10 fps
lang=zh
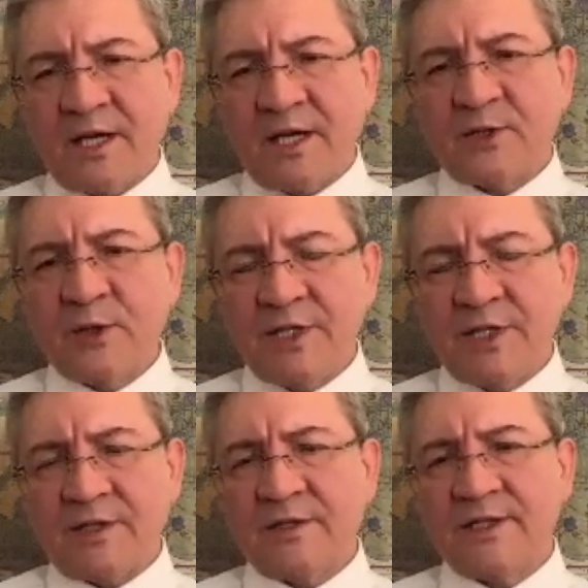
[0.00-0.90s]
最
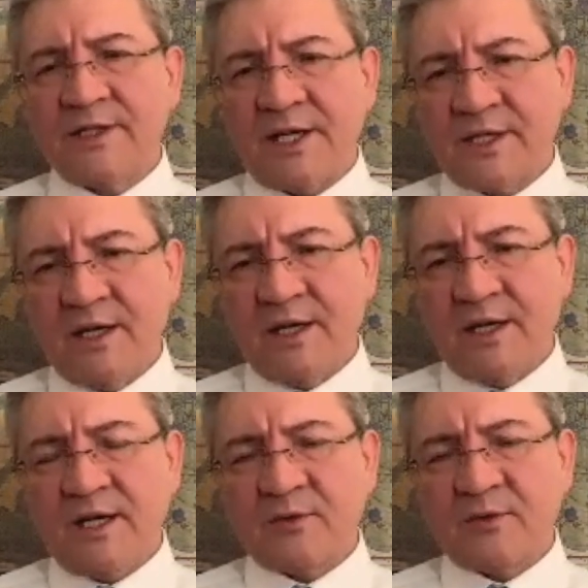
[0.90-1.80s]
近在香
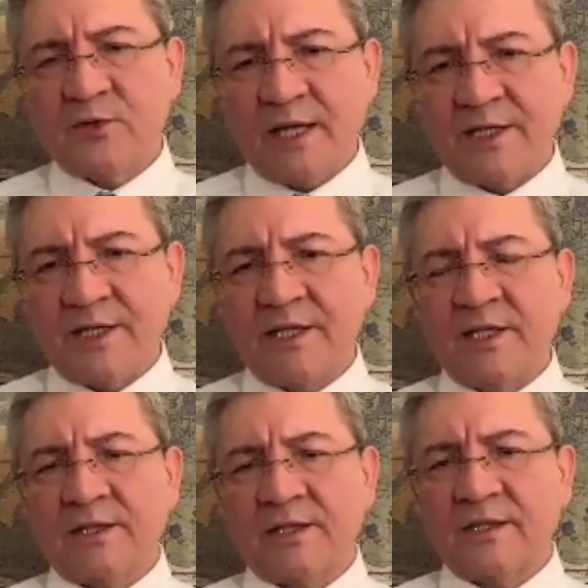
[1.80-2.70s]
港出现了一
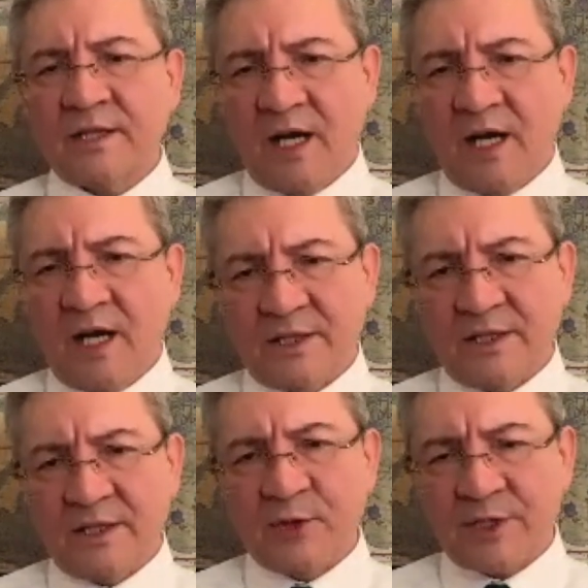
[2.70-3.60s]
个大的一个
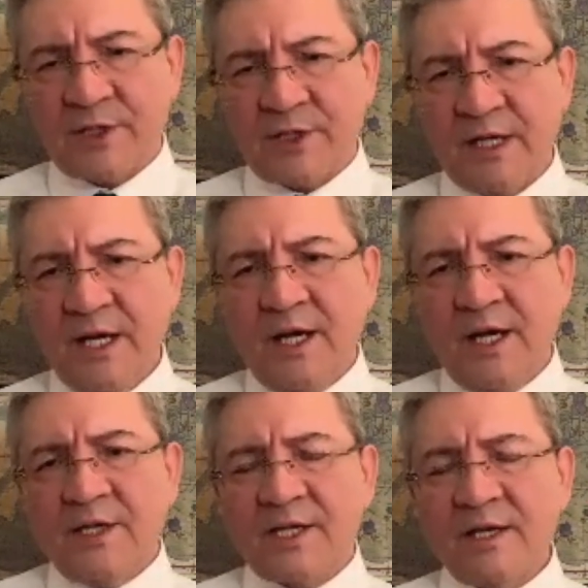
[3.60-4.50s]
趋势，
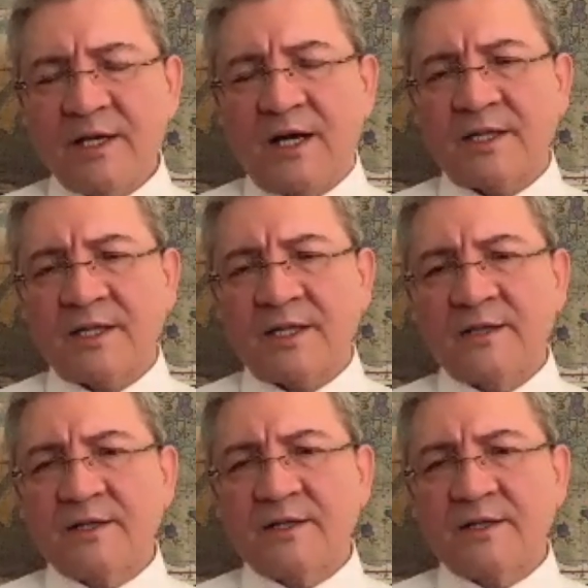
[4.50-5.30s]
香港人